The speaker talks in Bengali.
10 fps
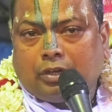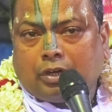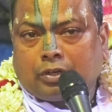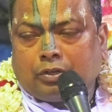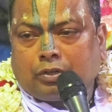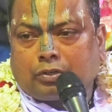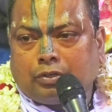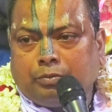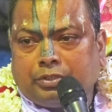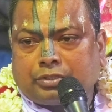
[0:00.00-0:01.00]
অন্য
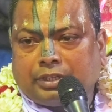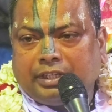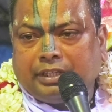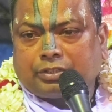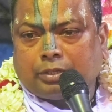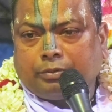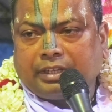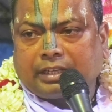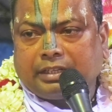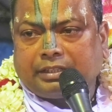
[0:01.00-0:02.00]
কোনো বিষয়ে
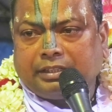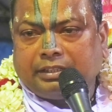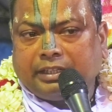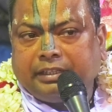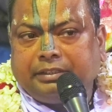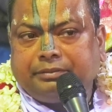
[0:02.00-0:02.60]
সময় কাটিয়ে দেয়